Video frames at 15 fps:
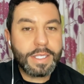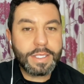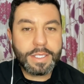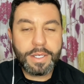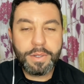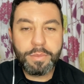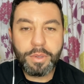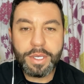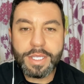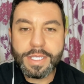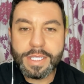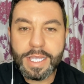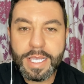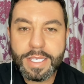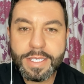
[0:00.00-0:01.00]
então
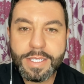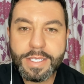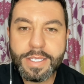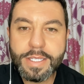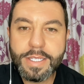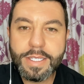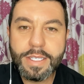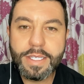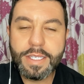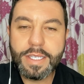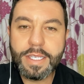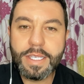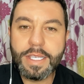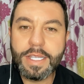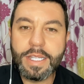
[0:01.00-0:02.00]
Moisés,
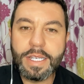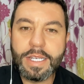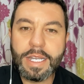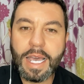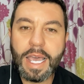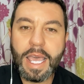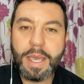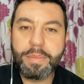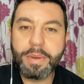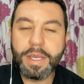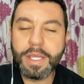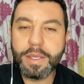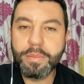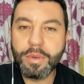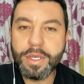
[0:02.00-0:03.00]
e na
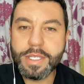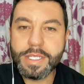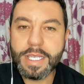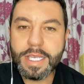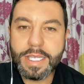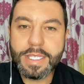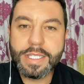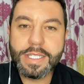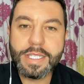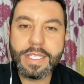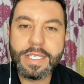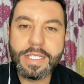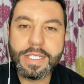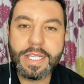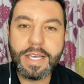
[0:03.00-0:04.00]
época que Moisés
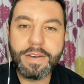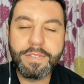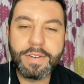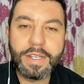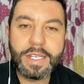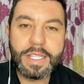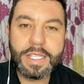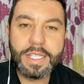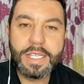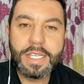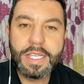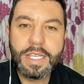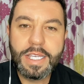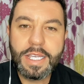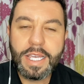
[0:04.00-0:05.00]
estava ali
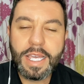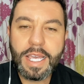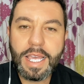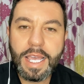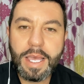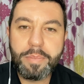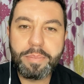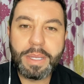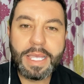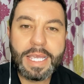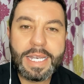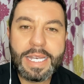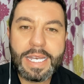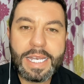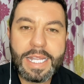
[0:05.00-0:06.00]
é,
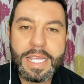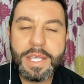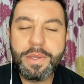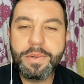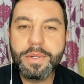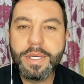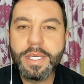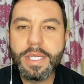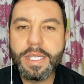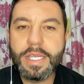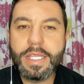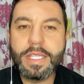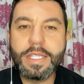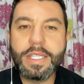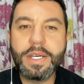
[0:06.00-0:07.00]
pequenininho,
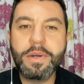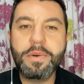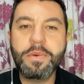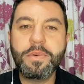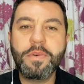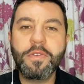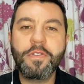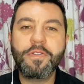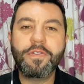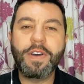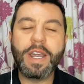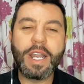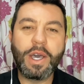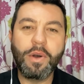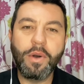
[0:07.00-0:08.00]
então o
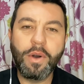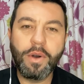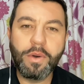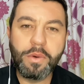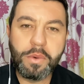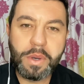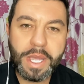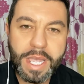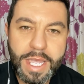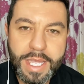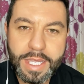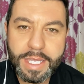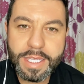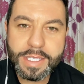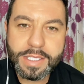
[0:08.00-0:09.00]
faraó, o
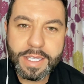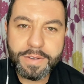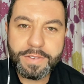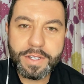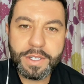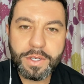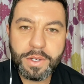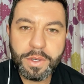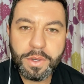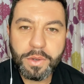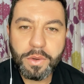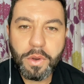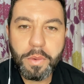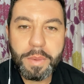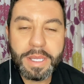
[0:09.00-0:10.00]
rei que estava
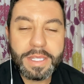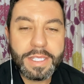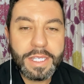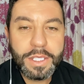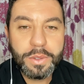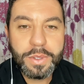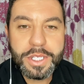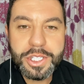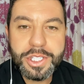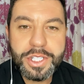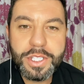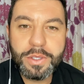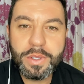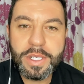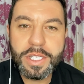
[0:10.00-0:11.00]
comandando o
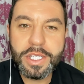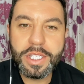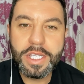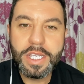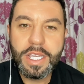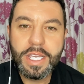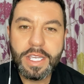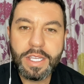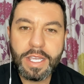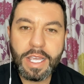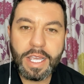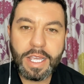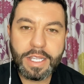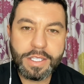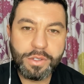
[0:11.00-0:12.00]
Egito, ele
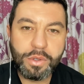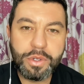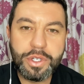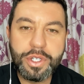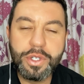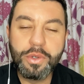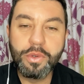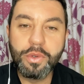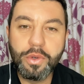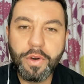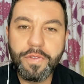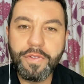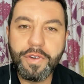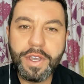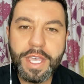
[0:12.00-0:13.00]
é, surgiu um
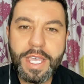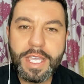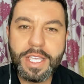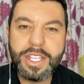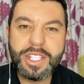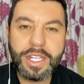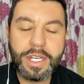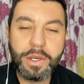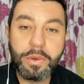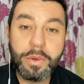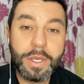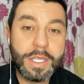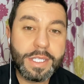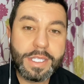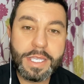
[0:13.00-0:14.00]
novo rei que já não
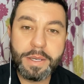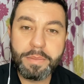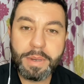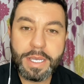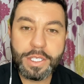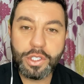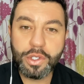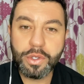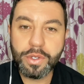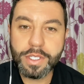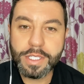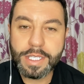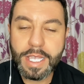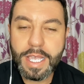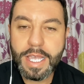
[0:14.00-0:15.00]
conhecia mais
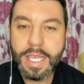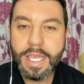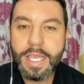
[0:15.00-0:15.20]
José.